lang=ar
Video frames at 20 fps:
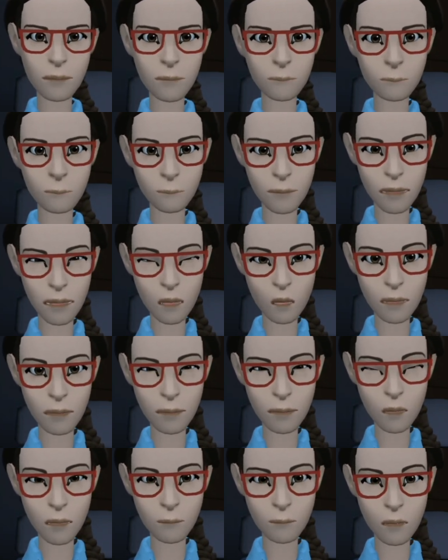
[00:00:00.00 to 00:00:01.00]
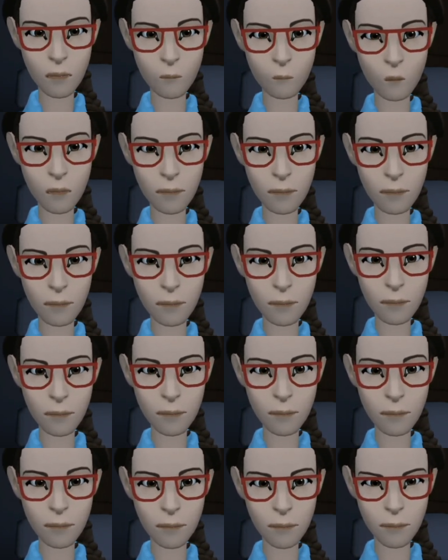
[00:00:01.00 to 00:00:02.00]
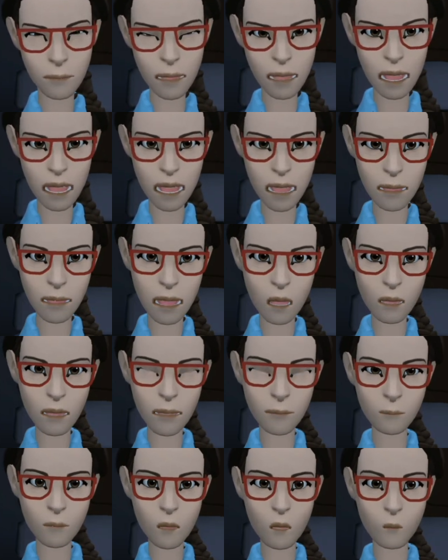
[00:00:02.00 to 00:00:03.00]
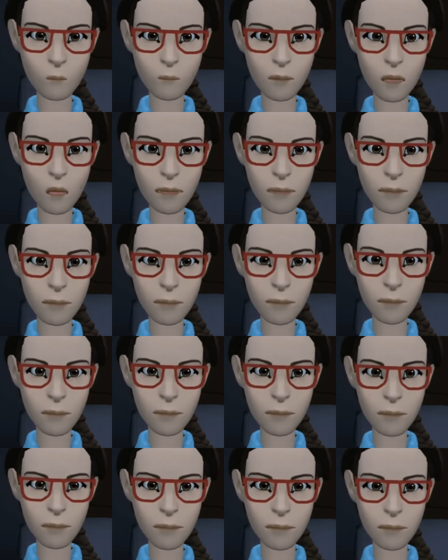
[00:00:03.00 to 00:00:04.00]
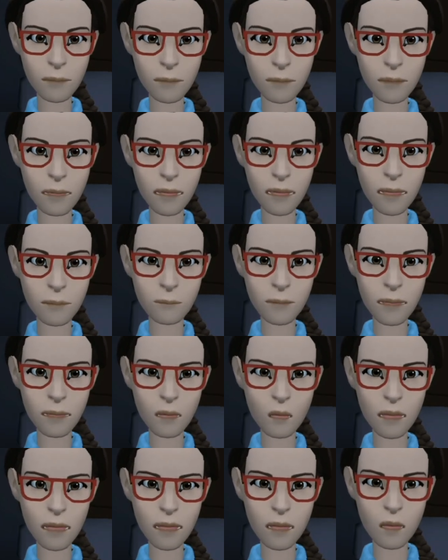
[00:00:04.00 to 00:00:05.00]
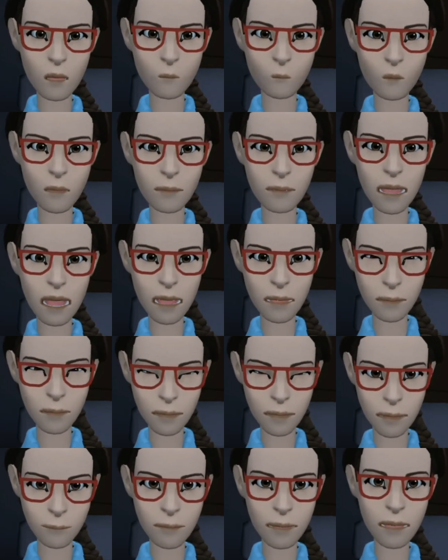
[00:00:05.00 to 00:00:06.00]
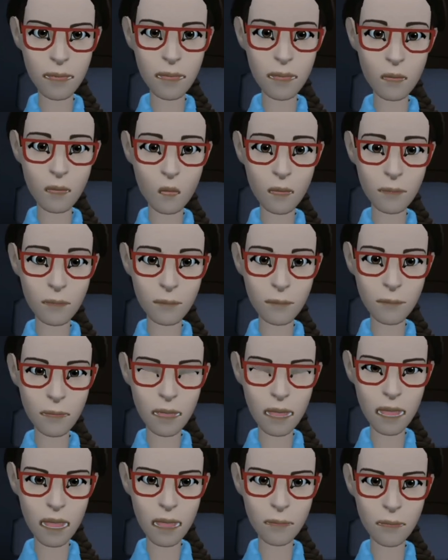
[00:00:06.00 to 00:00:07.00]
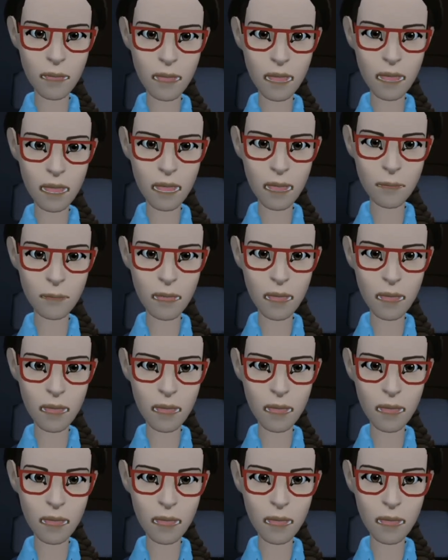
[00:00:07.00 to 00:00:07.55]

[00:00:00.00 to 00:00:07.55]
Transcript: ودي كانت مشكلتنا تعالوا نشوف حلها مع بعض واللي عنده حل مناسب يكتبه وهي هتتابع